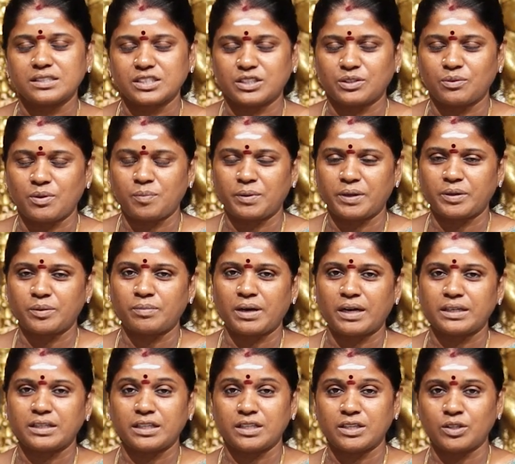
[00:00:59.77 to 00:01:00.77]

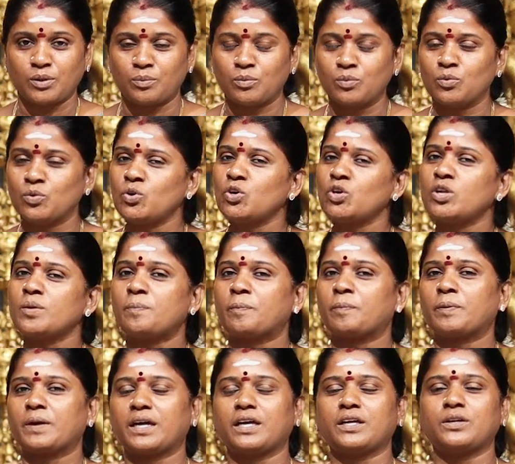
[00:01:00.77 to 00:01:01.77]
சிவபெருமான் இந்த மூணு
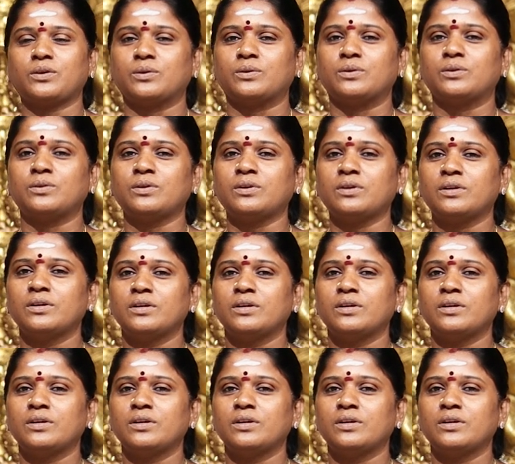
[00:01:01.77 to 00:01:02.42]
பேரும்